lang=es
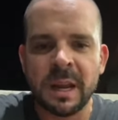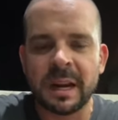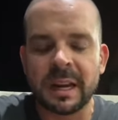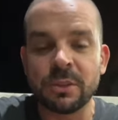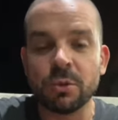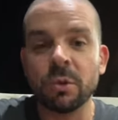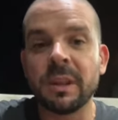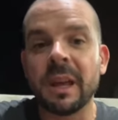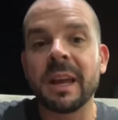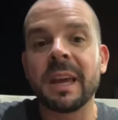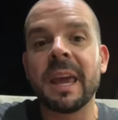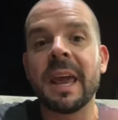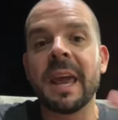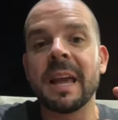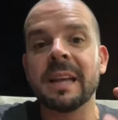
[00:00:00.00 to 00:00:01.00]
Resulta
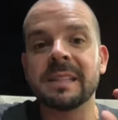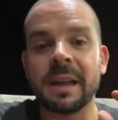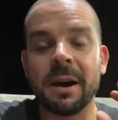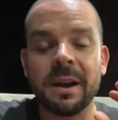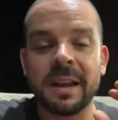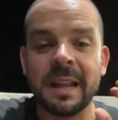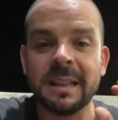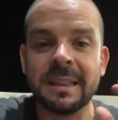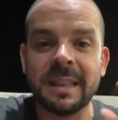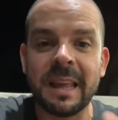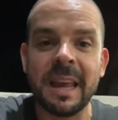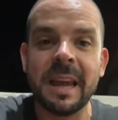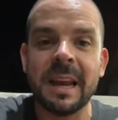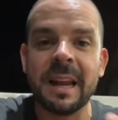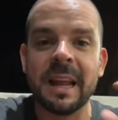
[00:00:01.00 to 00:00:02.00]
que estaban el
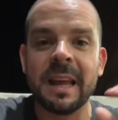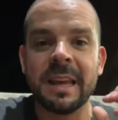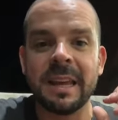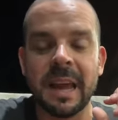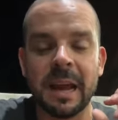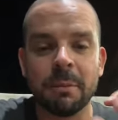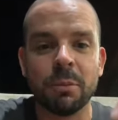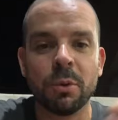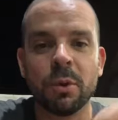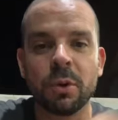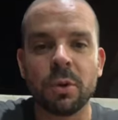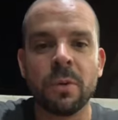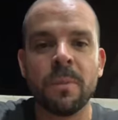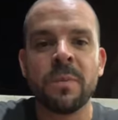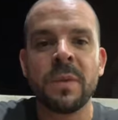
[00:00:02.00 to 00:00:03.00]
tigre y el
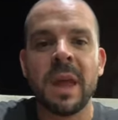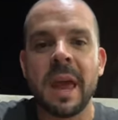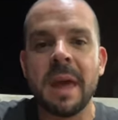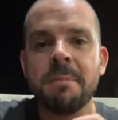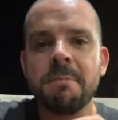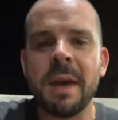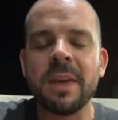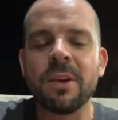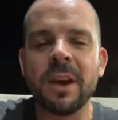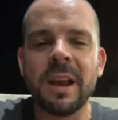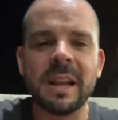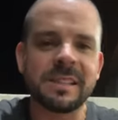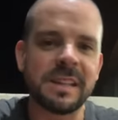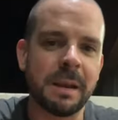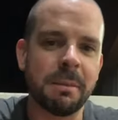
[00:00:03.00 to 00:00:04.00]
burro en medio de
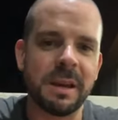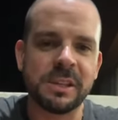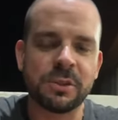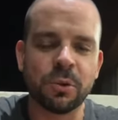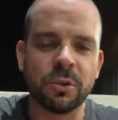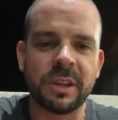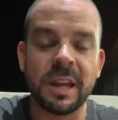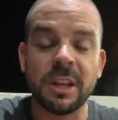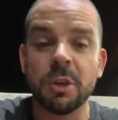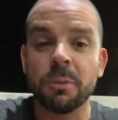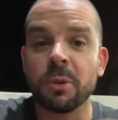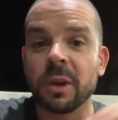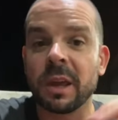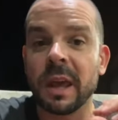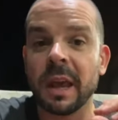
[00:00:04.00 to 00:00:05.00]
la selva discutiendo
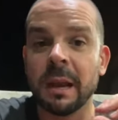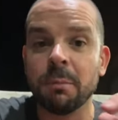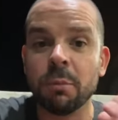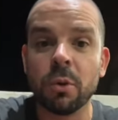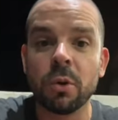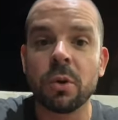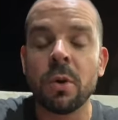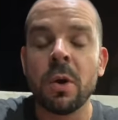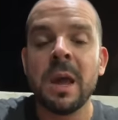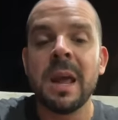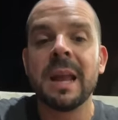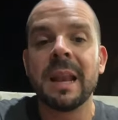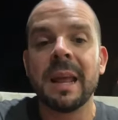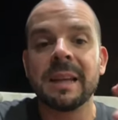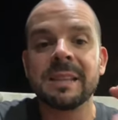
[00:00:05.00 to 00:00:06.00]
porque el burro
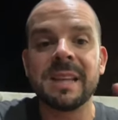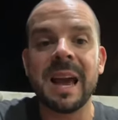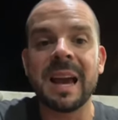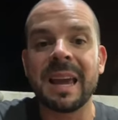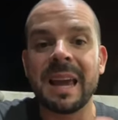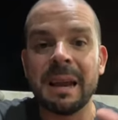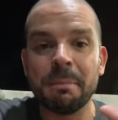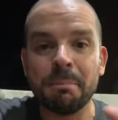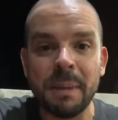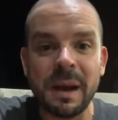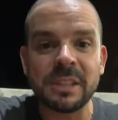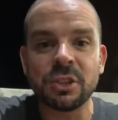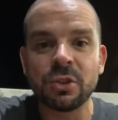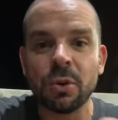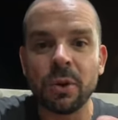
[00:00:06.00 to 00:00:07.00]
le decía que el
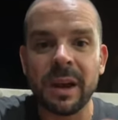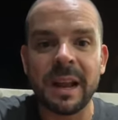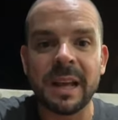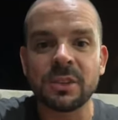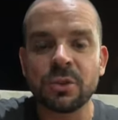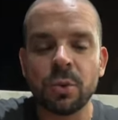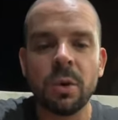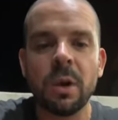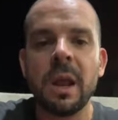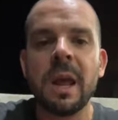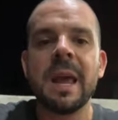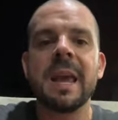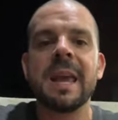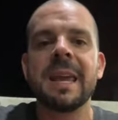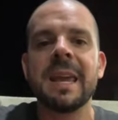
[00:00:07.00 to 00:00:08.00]
pasto era azul
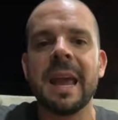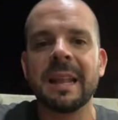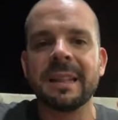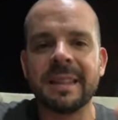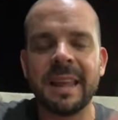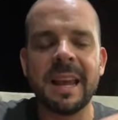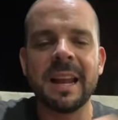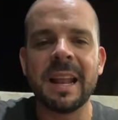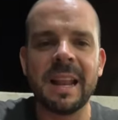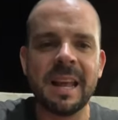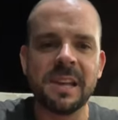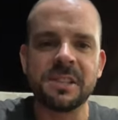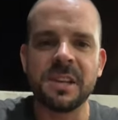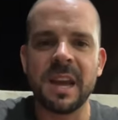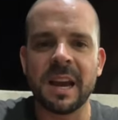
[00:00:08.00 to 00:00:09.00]
y el tigre le
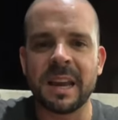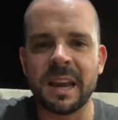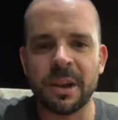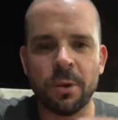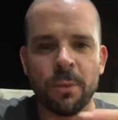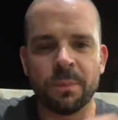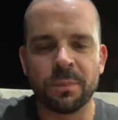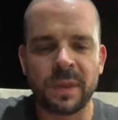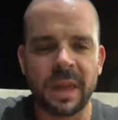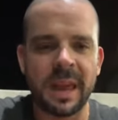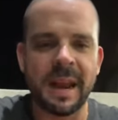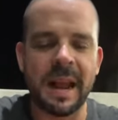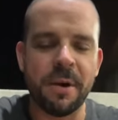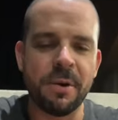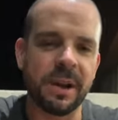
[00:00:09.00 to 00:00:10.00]
decía que no, que
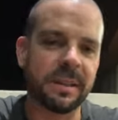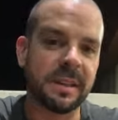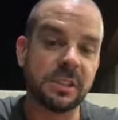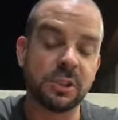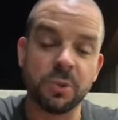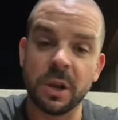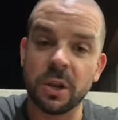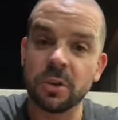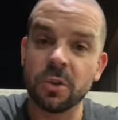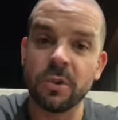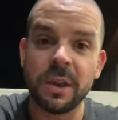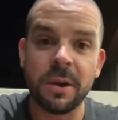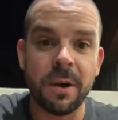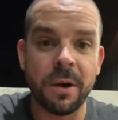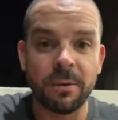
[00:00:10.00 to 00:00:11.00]
era verde. Estuvieron
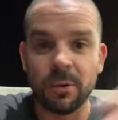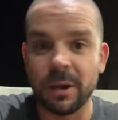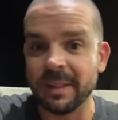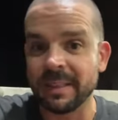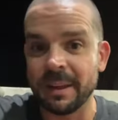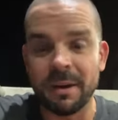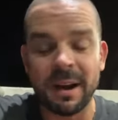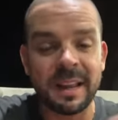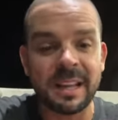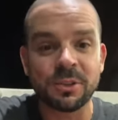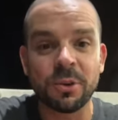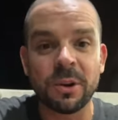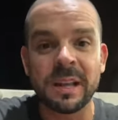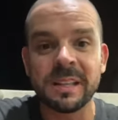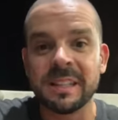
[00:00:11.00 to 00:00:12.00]
donde, durante
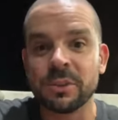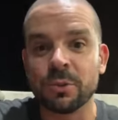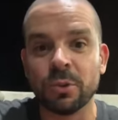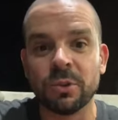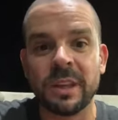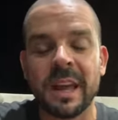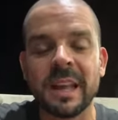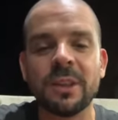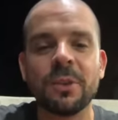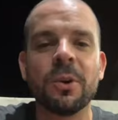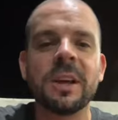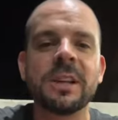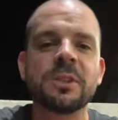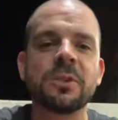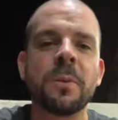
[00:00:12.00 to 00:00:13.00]
varias horas discutiendo
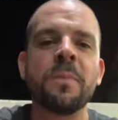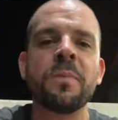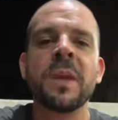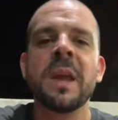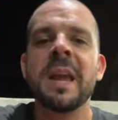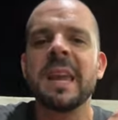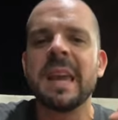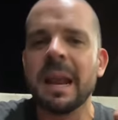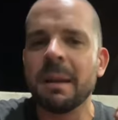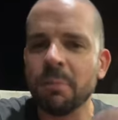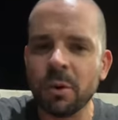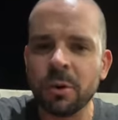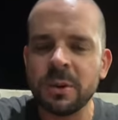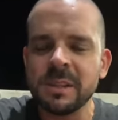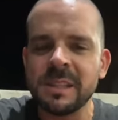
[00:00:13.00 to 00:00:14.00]
esto y el
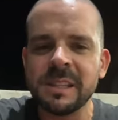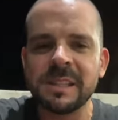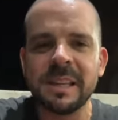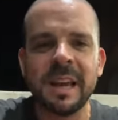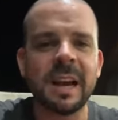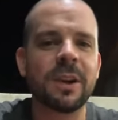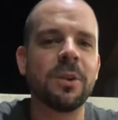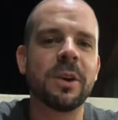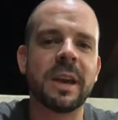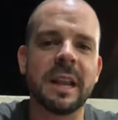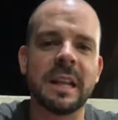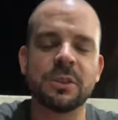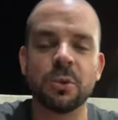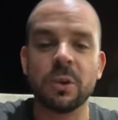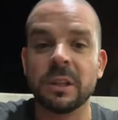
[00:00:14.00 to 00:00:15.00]
burro insistía con que
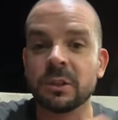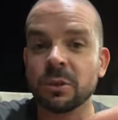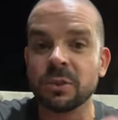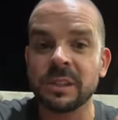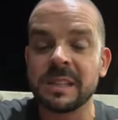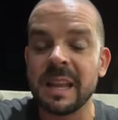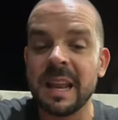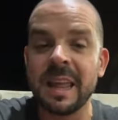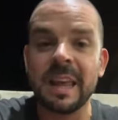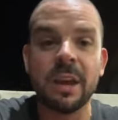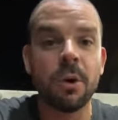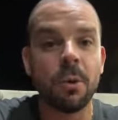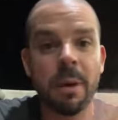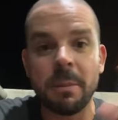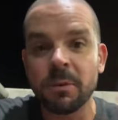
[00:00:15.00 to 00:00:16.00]
era azul. Entonces él le
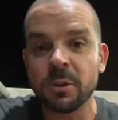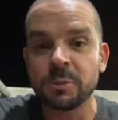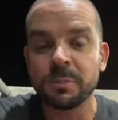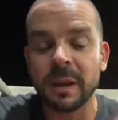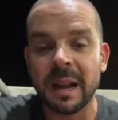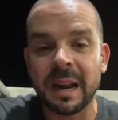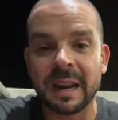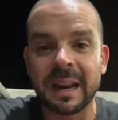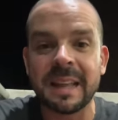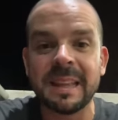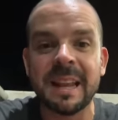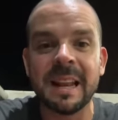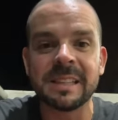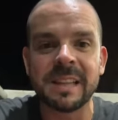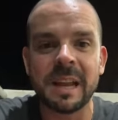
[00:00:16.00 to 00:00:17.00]
dijo, vámonos para el rey
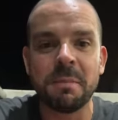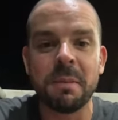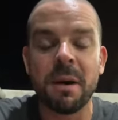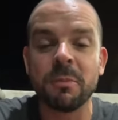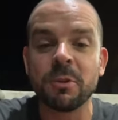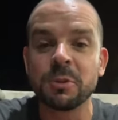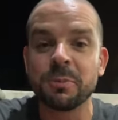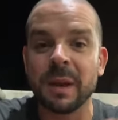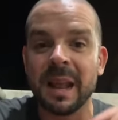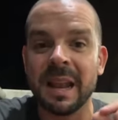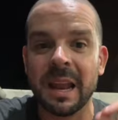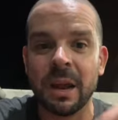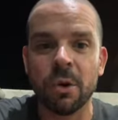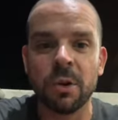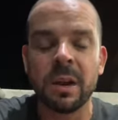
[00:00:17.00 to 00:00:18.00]
de la selva, vámonos para el
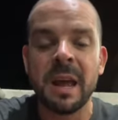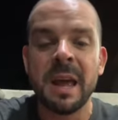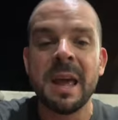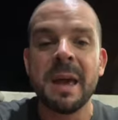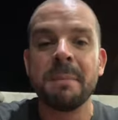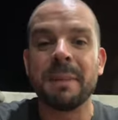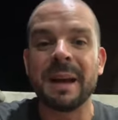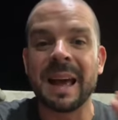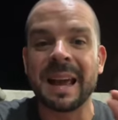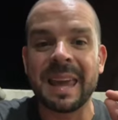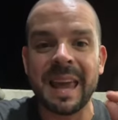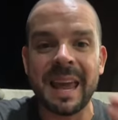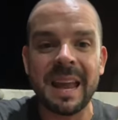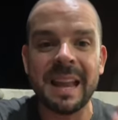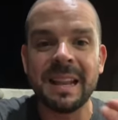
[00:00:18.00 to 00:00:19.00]
león, para
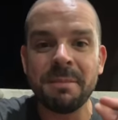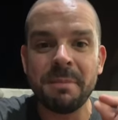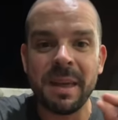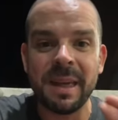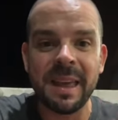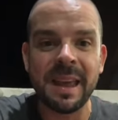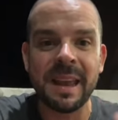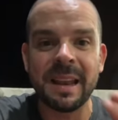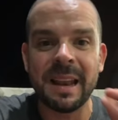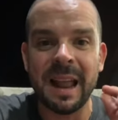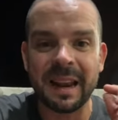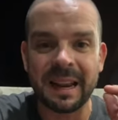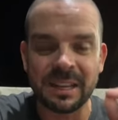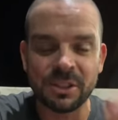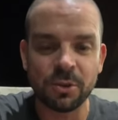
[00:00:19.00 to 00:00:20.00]
que él me dé la
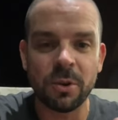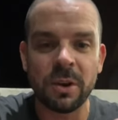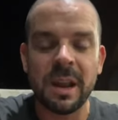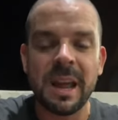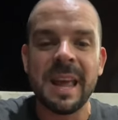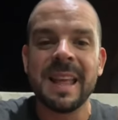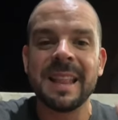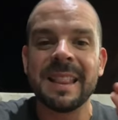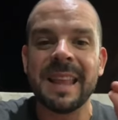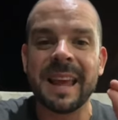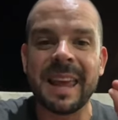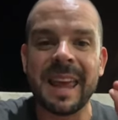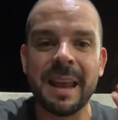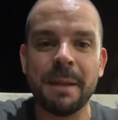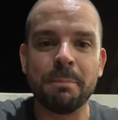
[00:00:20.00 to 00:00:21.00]
razón de
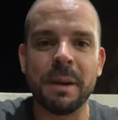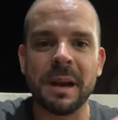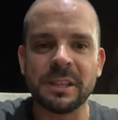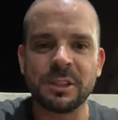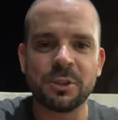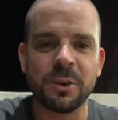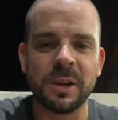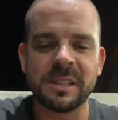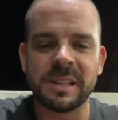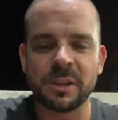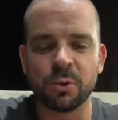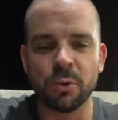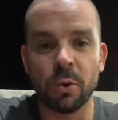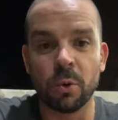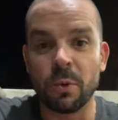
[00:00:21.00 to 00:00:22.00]
que el pasto es
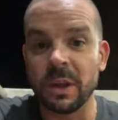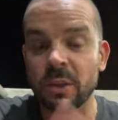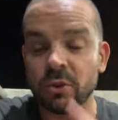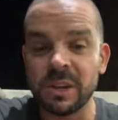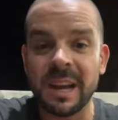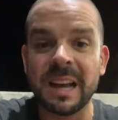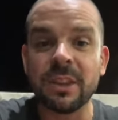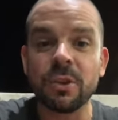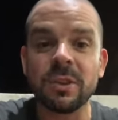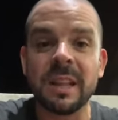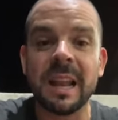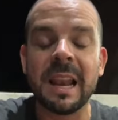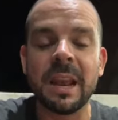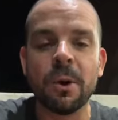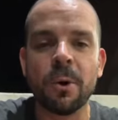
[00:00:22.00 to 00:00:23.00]
azul. Cuando llegan
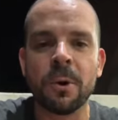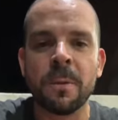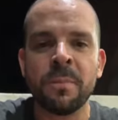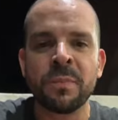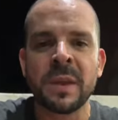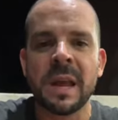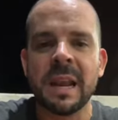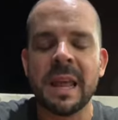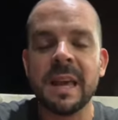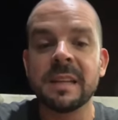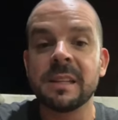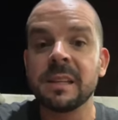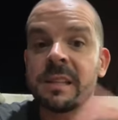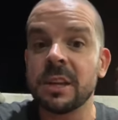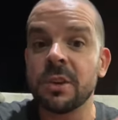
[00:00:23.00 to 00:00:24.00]
donde el león, le
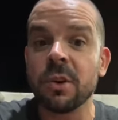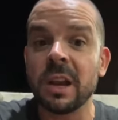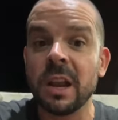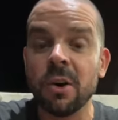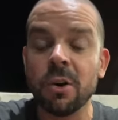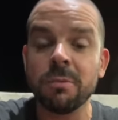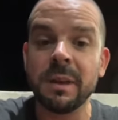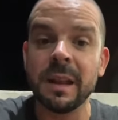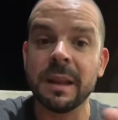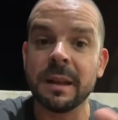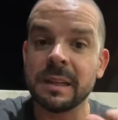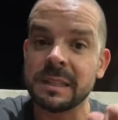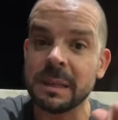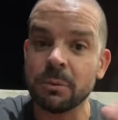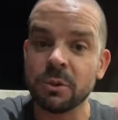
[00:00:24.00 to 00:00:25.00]
dicen, señor león, miren,
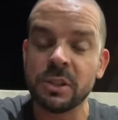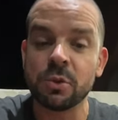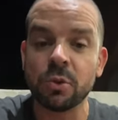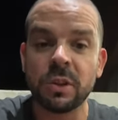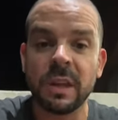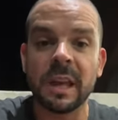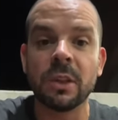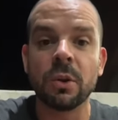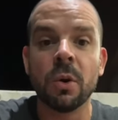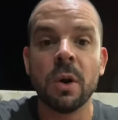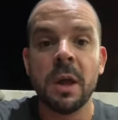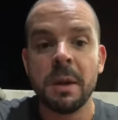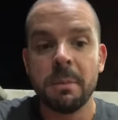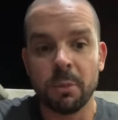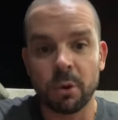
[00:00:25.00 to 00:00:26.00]
estamos discutiendo
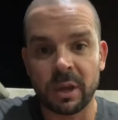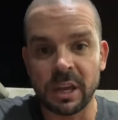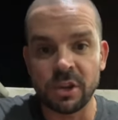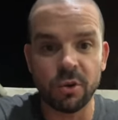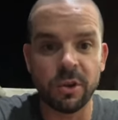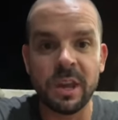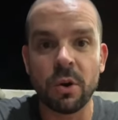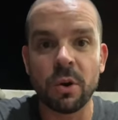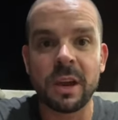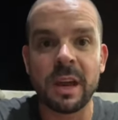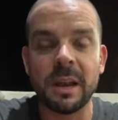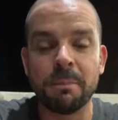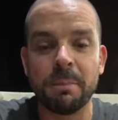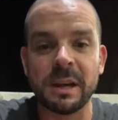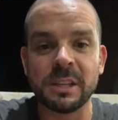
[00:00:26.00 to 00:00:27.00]
porque yo digo que
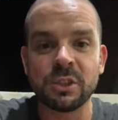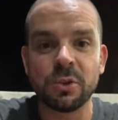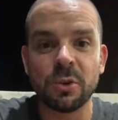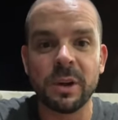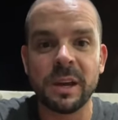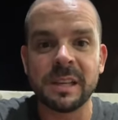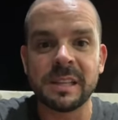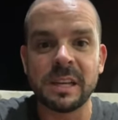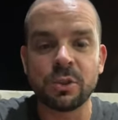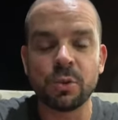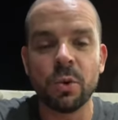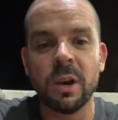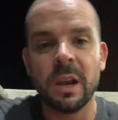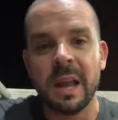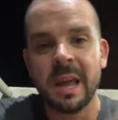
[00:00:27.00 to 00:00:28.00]
el pasto es
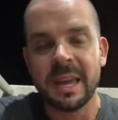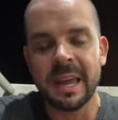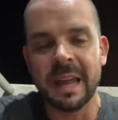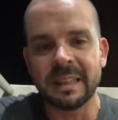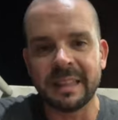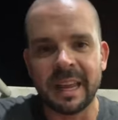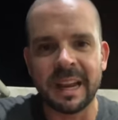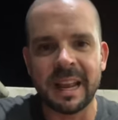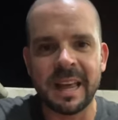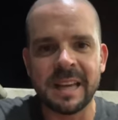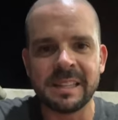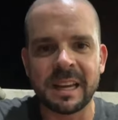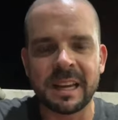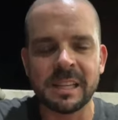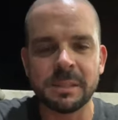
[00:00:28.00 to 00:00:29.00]
azul y el tigre
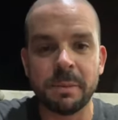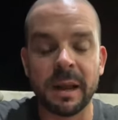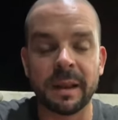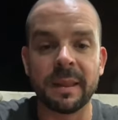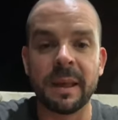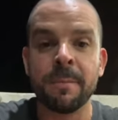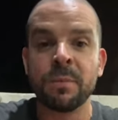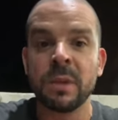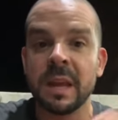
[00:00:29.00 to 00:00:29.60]
dice que es verde.